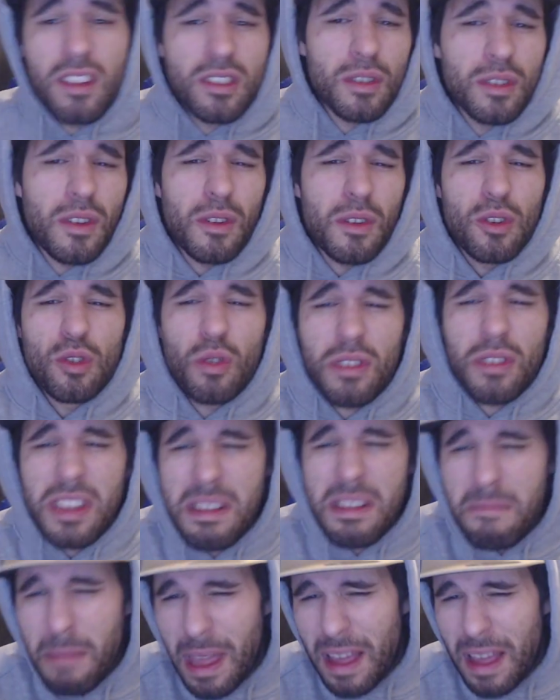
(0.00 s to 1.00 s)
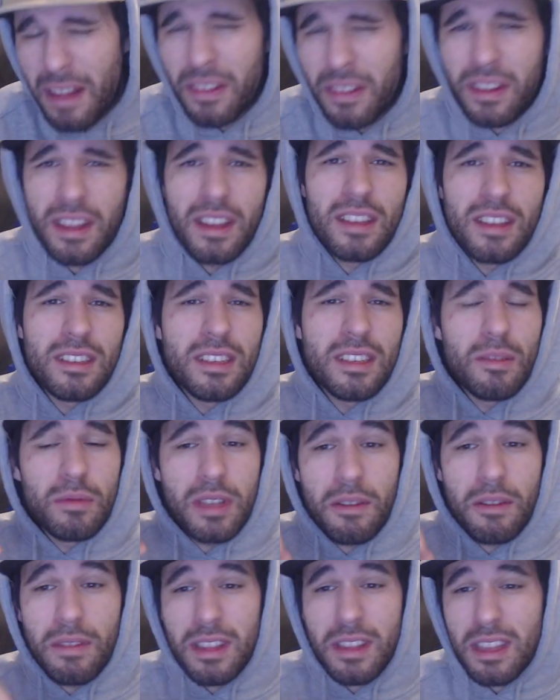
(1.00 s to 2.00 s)
Si vous avez une journée de merde, si
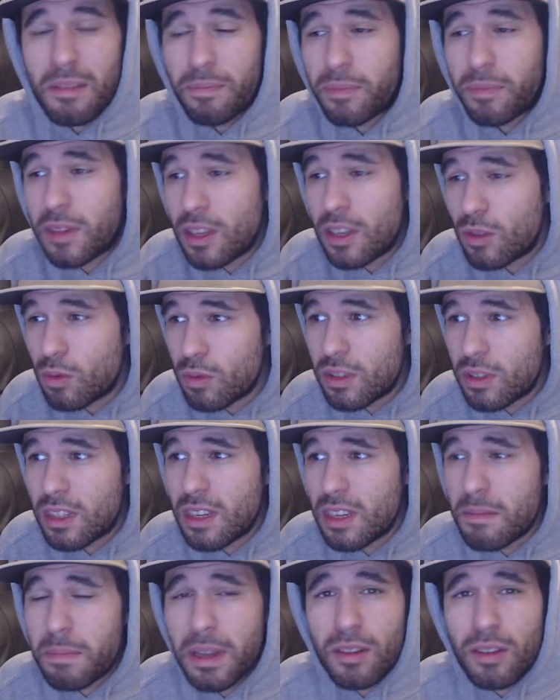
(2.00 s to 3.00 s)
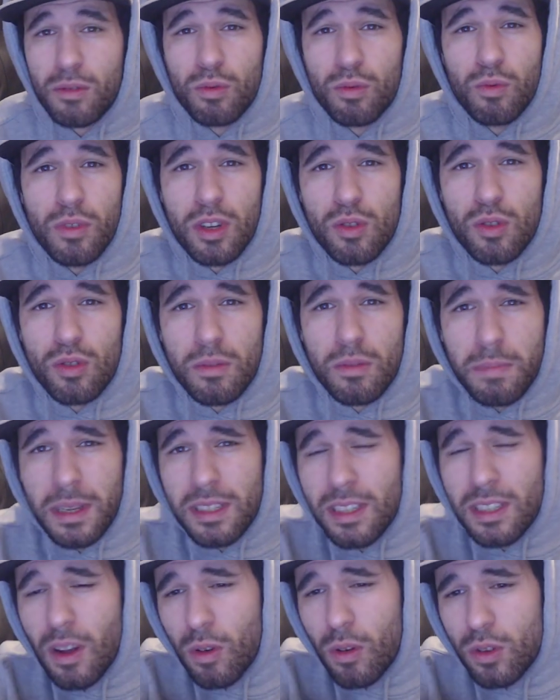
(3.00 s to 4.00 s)
vous avez des petits soucis, puis que vous voulez juste
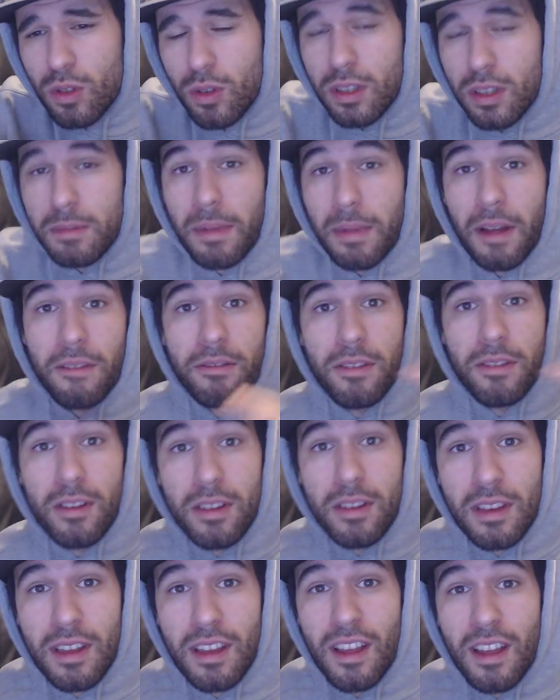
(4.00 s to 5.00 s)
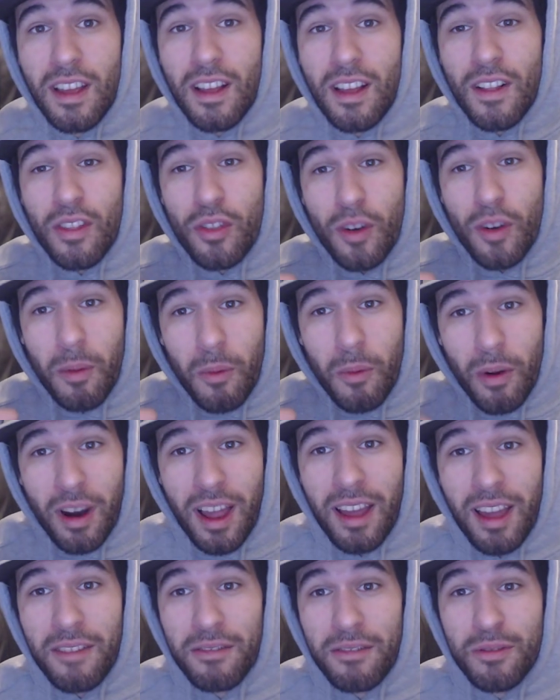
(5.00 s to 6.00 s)
passer à autre chose, bah, venez dans mon
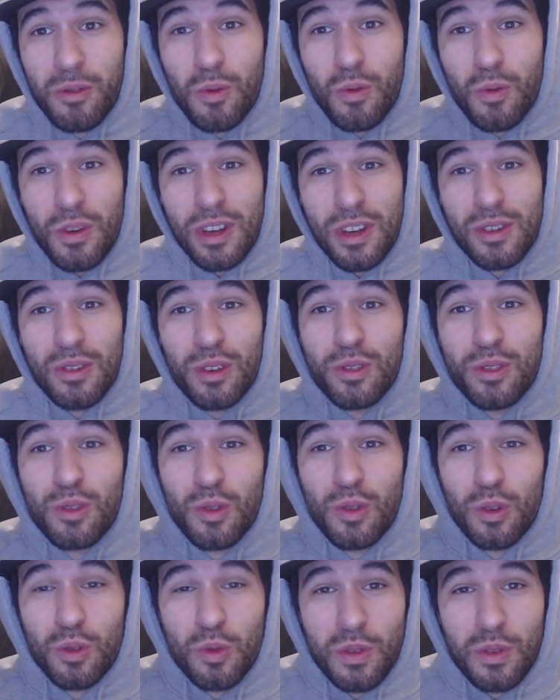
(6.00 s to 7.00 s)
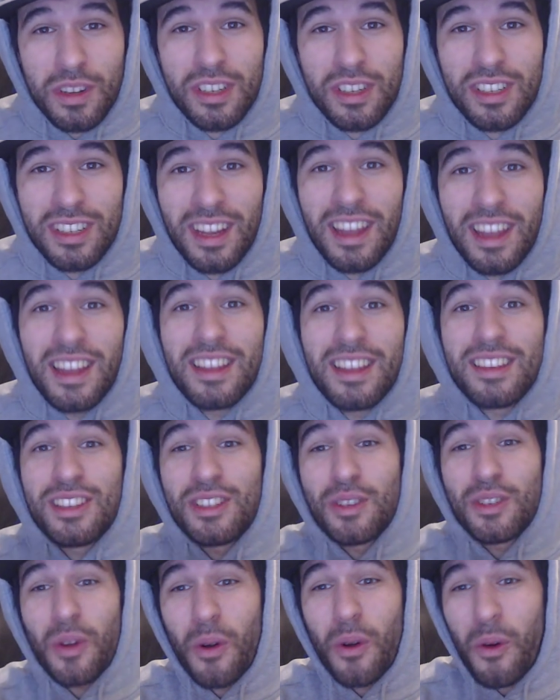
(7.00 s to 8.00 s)
live tous les jours sur Twitch,
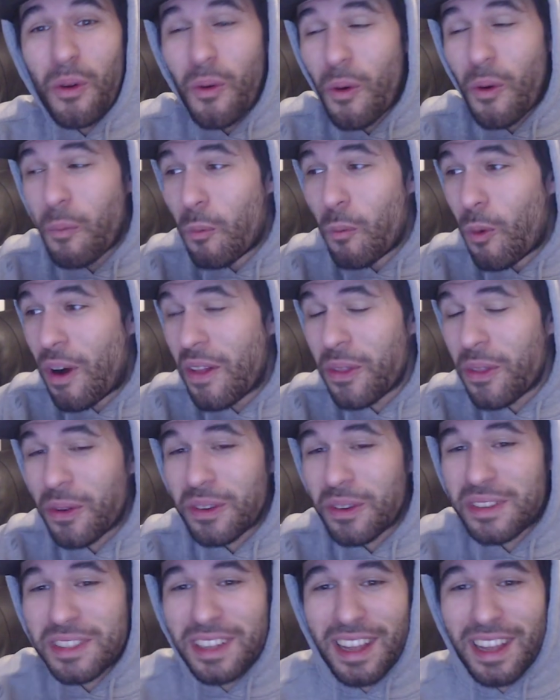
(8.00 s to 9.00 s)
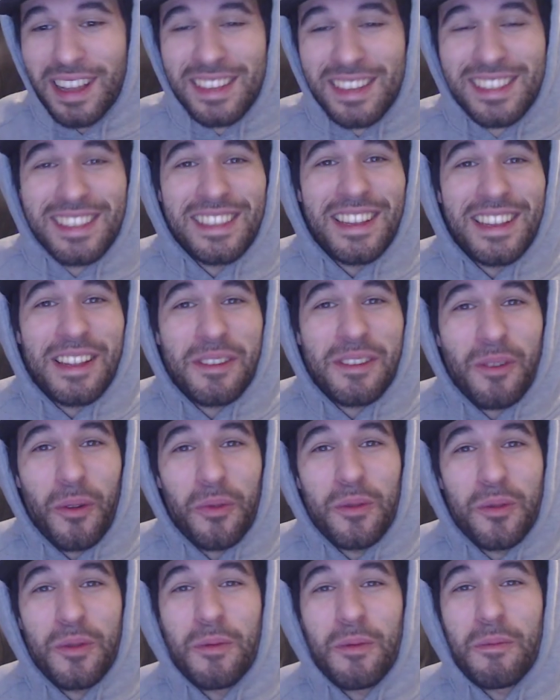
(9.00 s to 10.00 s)
sans moindre stress,
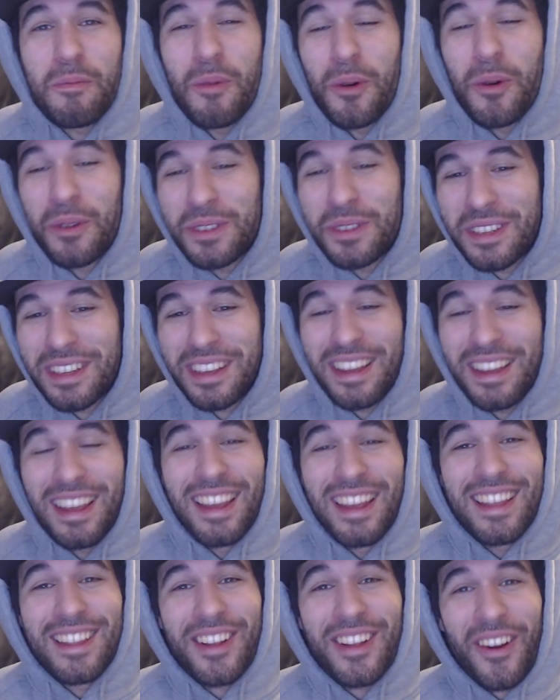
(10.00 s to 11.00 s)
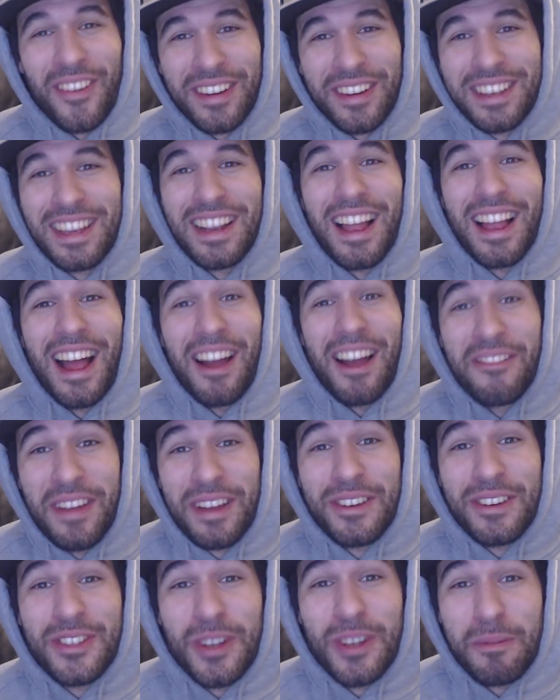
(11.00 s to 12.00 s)
détendu, posé, tranquille
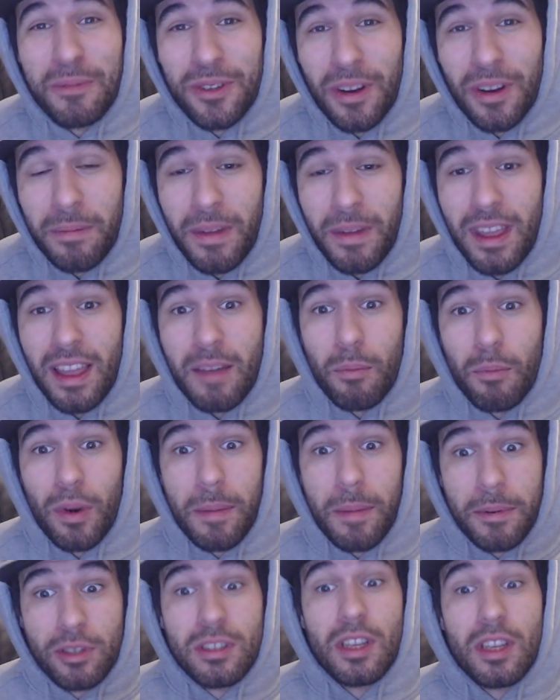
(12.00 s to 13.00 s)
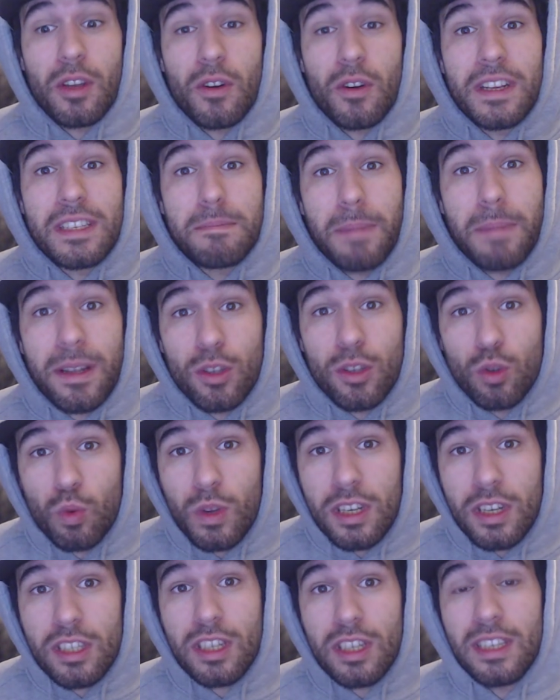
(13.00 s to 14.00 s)
avec ShopShop. Shop. Pour les personnes qui ne connaissent pas
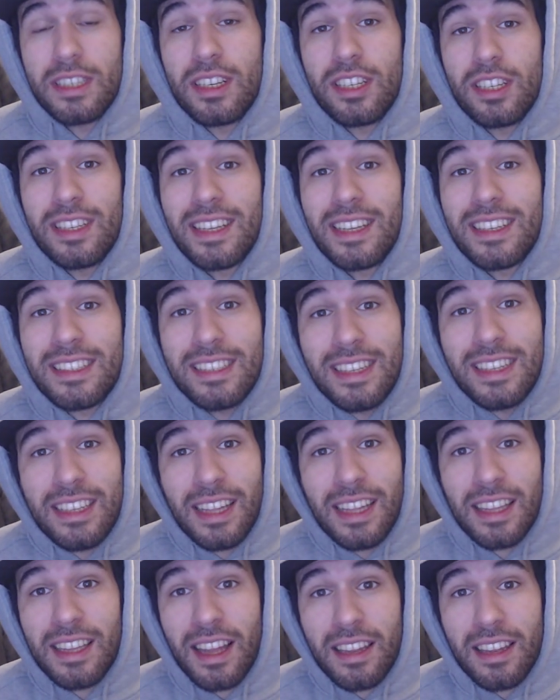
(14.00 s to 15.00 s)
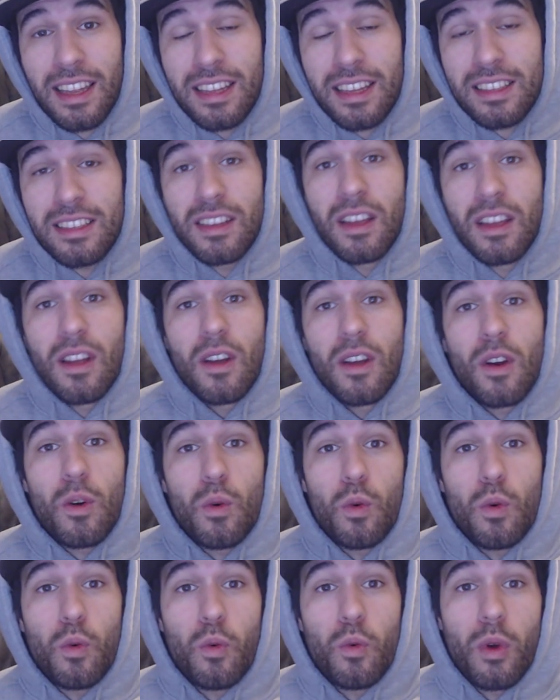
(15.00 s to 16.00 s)
Twitch, il s'agit d'un site internet
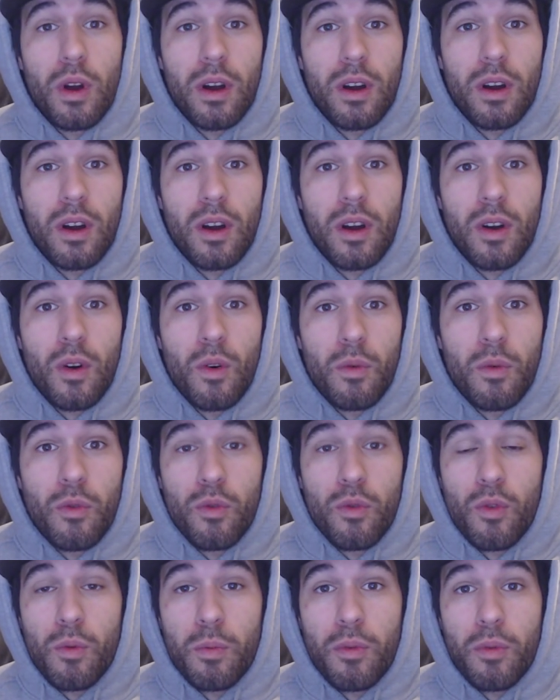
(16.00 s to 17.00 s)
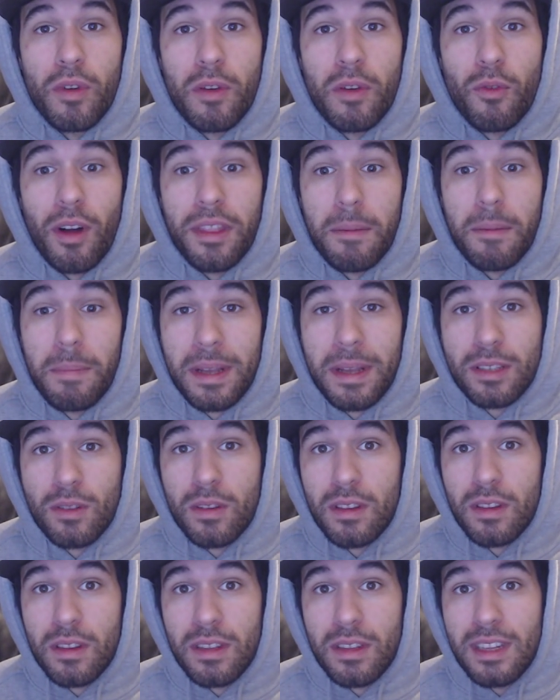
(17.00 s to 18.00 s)
où, euh, où, vous pouvez voir des
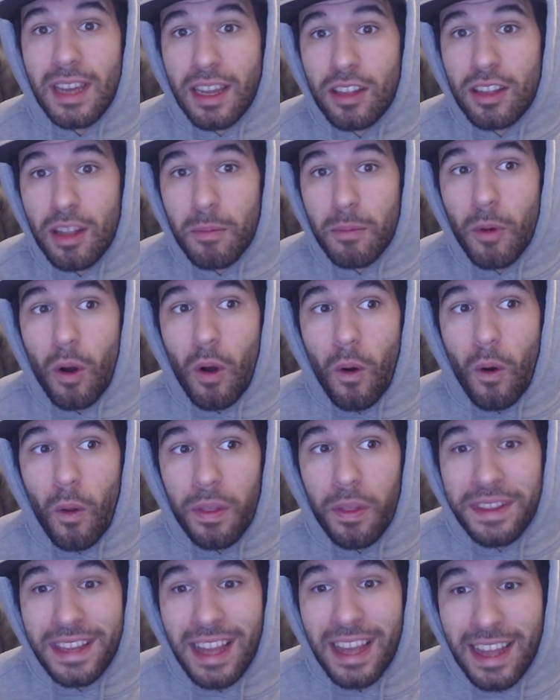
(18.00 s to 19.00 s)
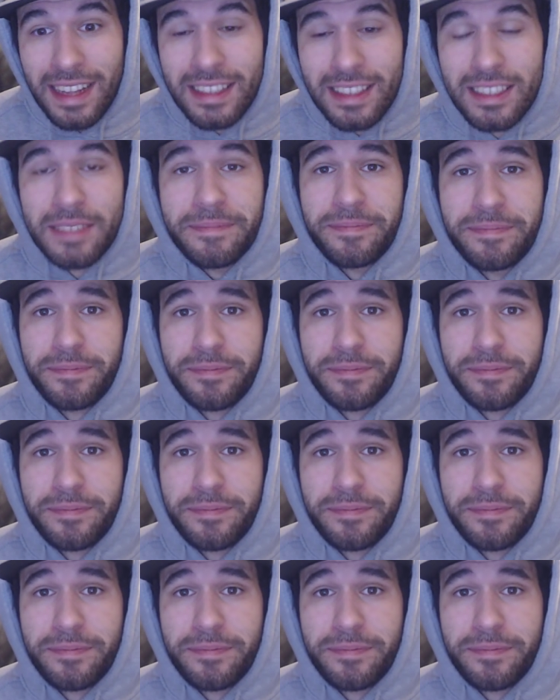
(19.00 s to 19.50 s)
personnes directement en direct.